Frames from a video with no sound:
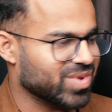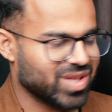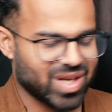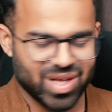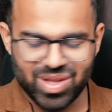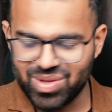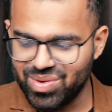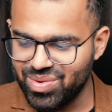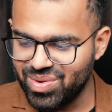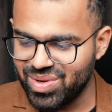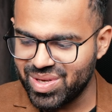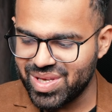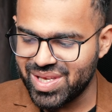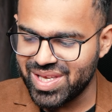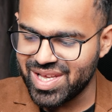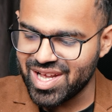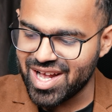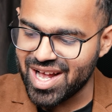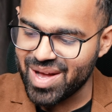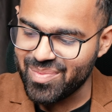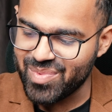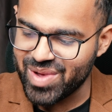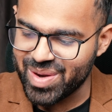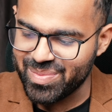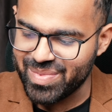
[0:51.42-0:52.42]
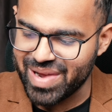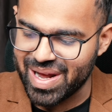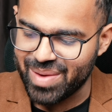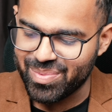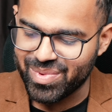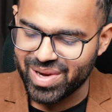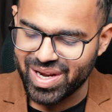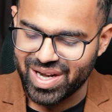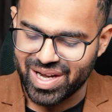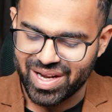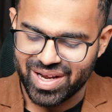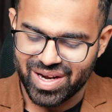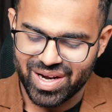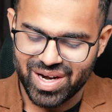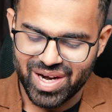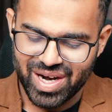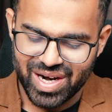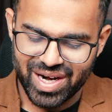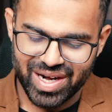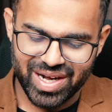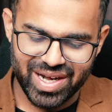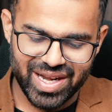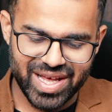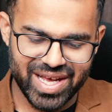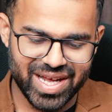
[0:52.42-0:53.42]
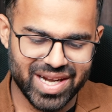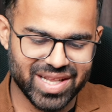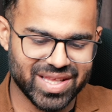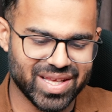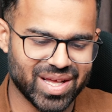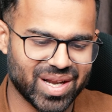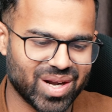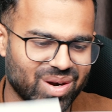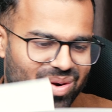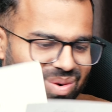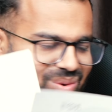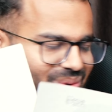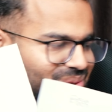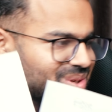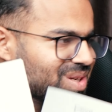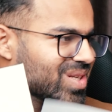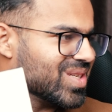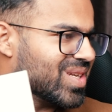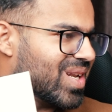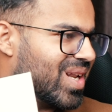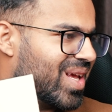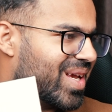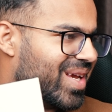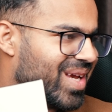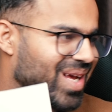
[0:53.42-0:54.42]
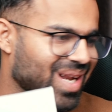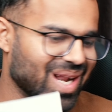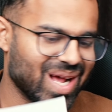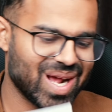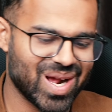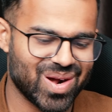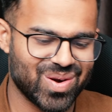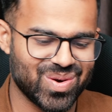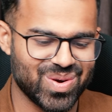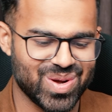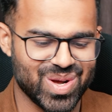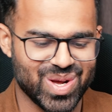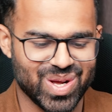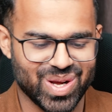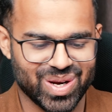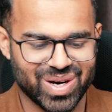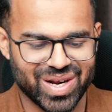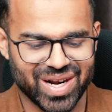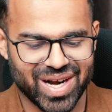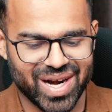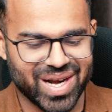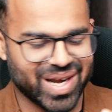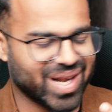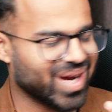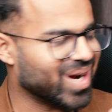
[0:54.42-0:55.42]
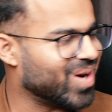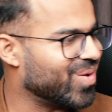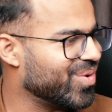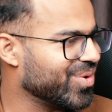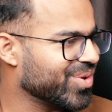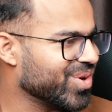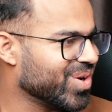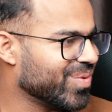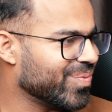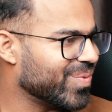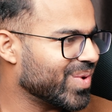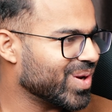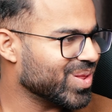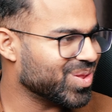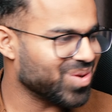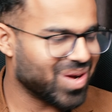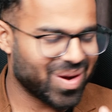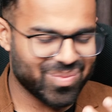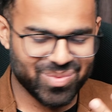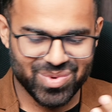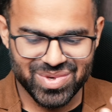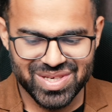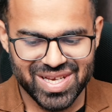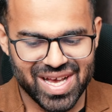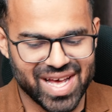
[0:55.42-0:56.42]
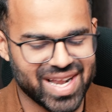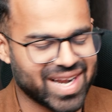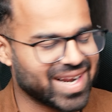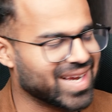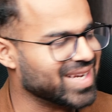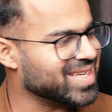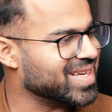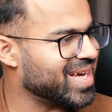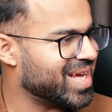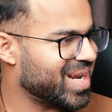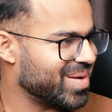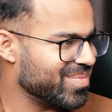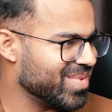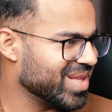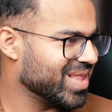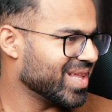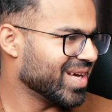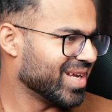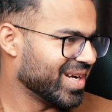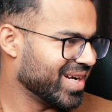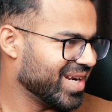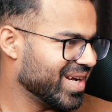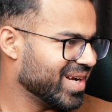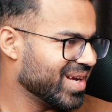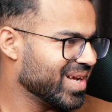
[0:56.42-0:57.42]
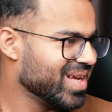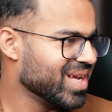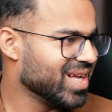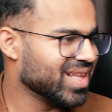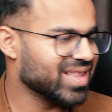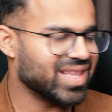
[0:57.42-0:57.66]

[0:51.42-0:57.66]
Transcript: बता दूँ यहाँ पर मैं आपके लिए ढेर सारे क्वेश्चन लेके लाया हूँ करंट अकाउंट के ऊपर तो आपको सारे के सारे बताने हैं